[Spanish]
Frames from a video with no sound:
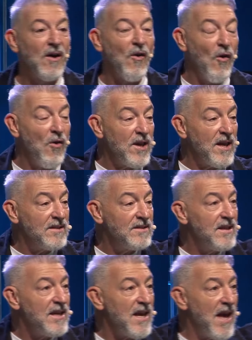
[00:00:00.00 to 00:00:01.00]
hoy
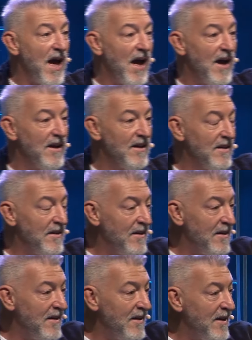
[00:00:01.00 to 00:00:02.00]
en día
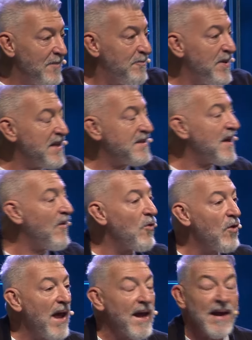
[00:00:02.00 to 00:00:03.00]
empieza a
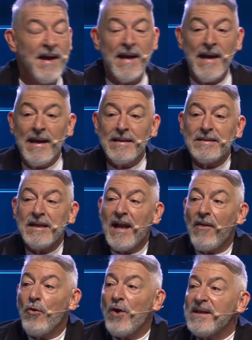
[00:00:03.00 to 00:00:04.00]
adorar. Es decir,
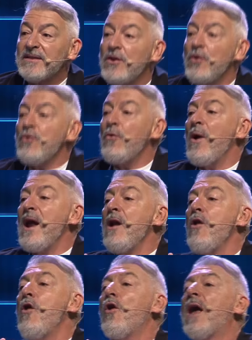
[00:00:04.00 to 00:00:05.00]
adoración no es lo